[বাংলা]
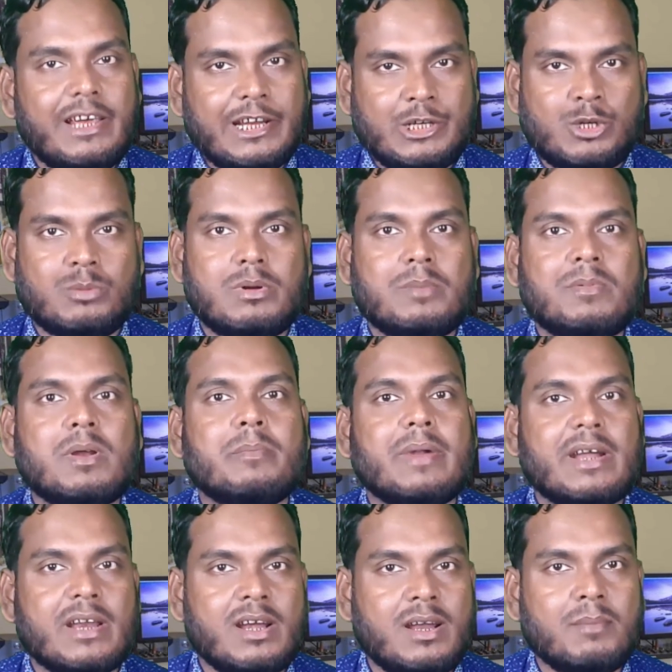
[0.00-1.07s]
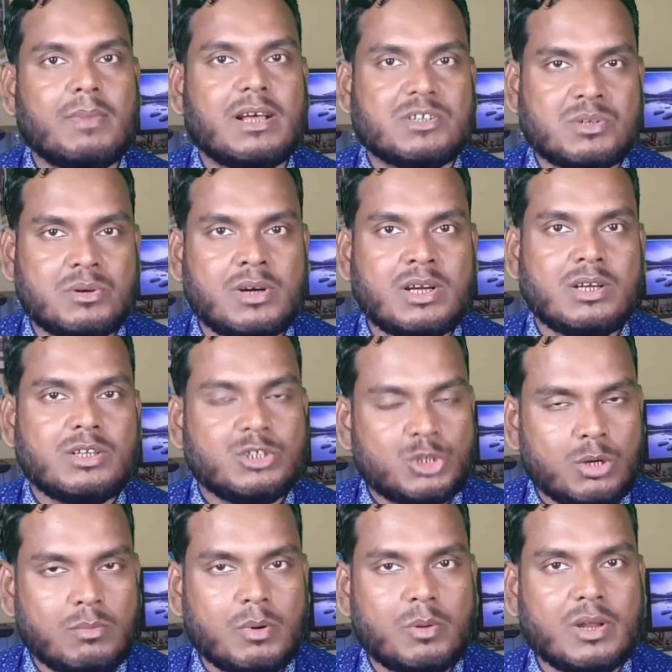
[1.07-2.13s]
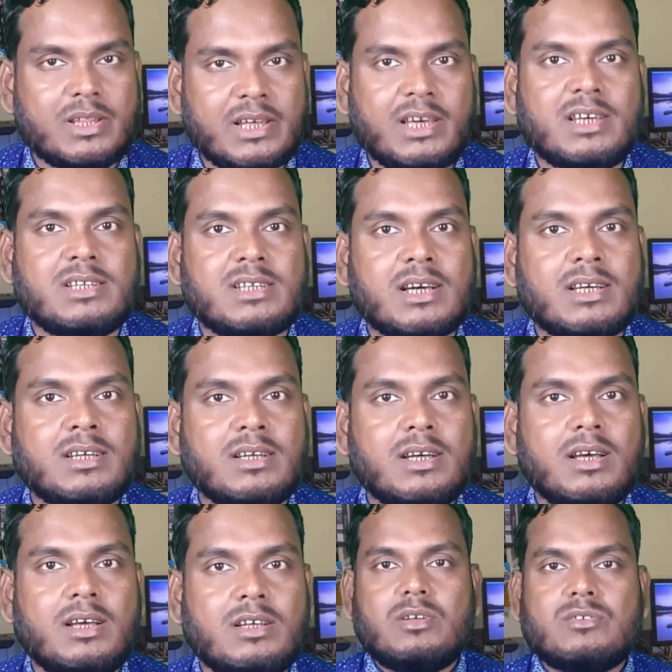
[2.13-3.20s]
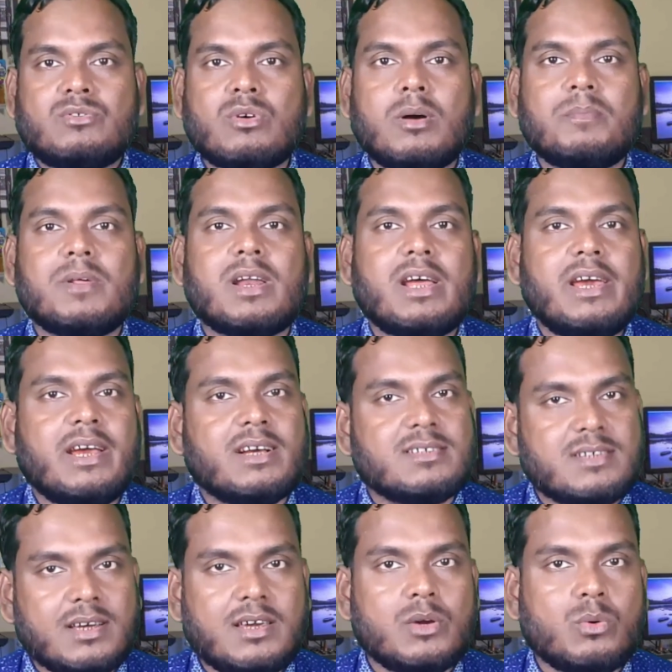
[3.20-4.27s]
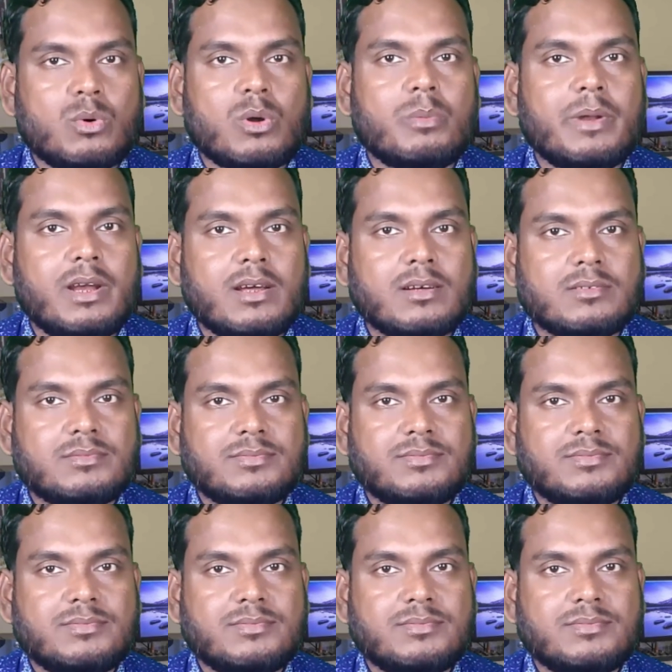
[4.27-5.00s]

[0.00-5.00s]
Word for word: এক সময় আপনার ব্যাটারিটা ব্লাস্ট হওয়ার সম্ভাবনা থেকেই যায় সো আপনারা এই কাজটা কেউ করবেন না